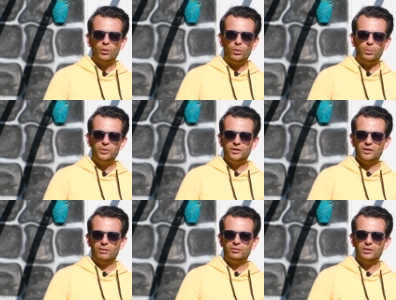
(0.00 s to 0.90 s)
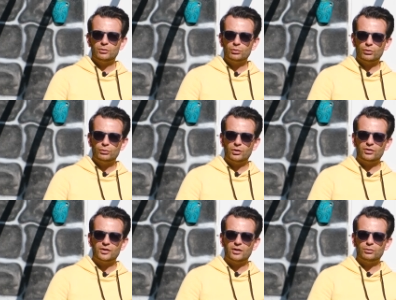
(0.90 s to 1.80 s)
O 1-2 haftalık zor
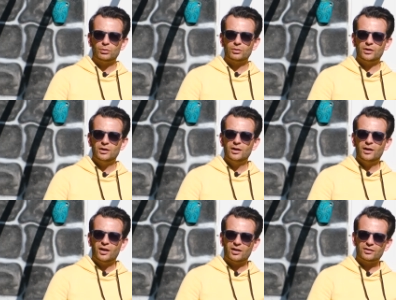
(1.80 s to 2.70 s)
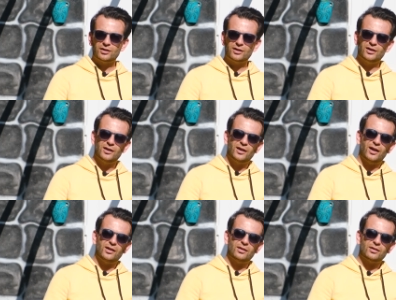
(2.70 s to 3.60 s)
süreçten sonra artık
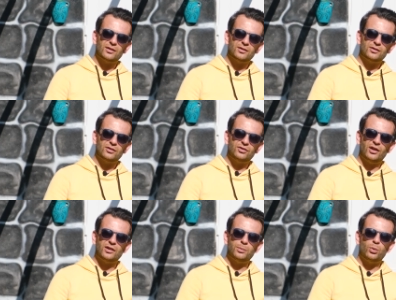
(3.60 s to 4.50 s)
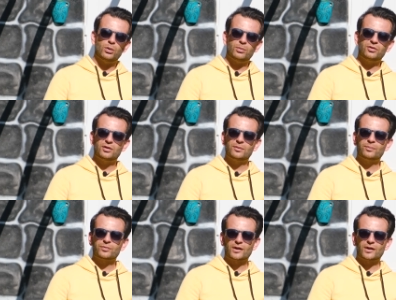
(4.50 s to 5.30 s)
hani e, şey gibi olmasın.